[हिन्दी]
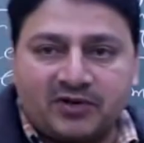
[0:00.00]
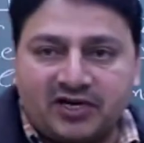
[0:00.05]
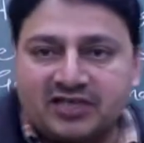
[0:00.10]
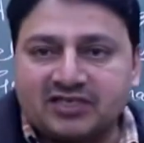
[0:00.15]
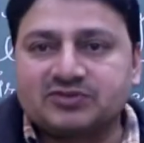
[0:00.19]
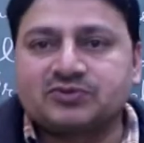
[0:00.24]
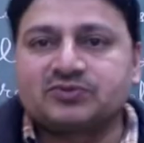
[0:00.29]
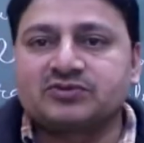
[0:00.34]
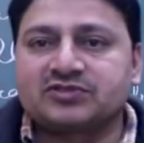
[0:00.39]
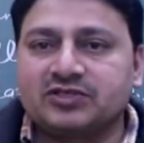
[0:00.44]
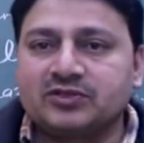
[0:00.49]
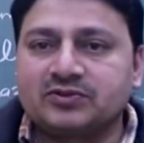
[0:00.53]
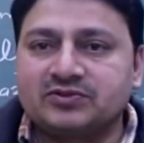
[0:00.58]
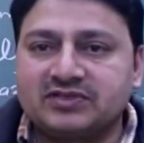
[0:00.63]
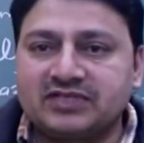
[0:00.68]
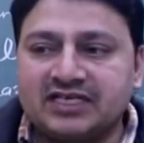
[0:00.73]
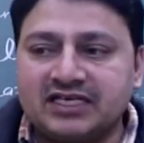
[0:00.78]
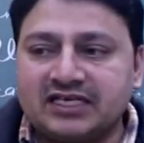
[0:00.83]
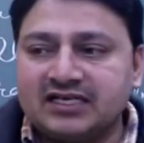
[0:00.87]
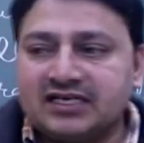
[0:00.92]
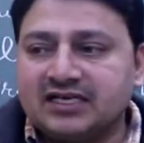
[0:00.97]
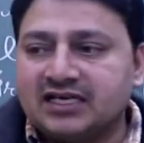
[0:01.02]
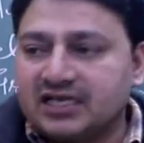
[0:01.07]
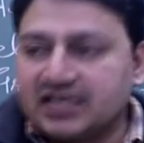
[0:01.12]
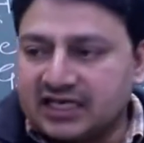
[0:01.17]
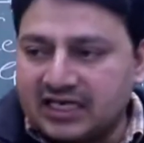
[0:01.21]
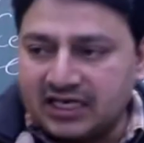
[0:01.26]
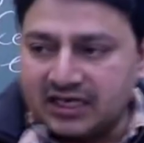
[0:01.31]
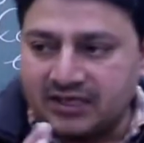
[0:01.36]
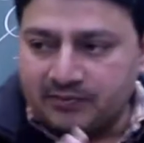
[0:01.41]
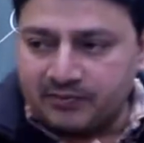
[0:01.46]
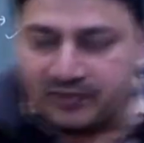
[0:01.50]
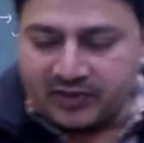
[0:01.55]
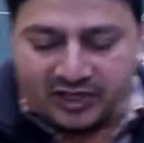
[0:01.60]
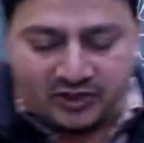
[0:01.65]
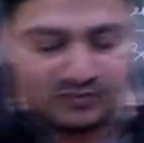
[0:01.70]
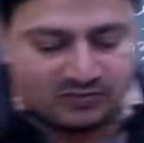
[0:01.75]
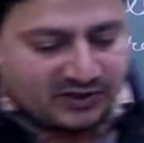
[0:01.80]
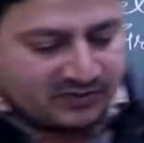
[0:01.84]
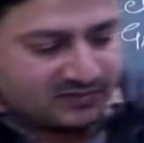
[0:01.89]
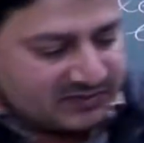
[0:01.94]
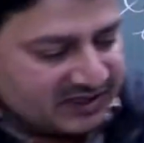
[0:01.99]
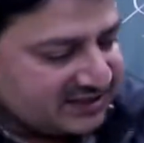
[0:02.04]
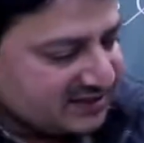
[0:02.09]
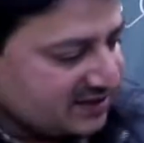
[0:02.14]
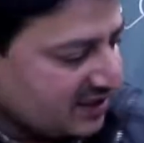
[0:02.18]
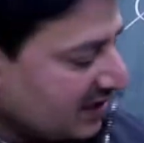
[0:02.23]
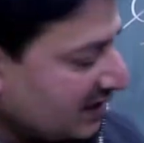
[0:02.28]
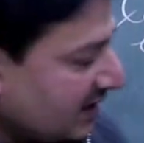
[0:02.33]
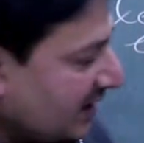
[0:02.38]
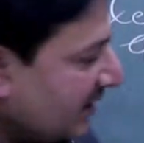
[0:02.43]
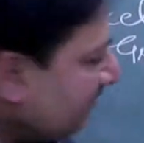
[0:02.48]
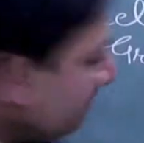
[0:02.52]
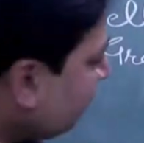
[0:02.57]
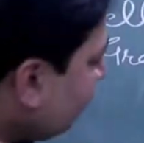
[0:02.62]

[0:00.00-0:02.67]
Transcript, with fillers: पार्ट्स उसके होते हैं खैर बायो में हम नहीं जाएंगे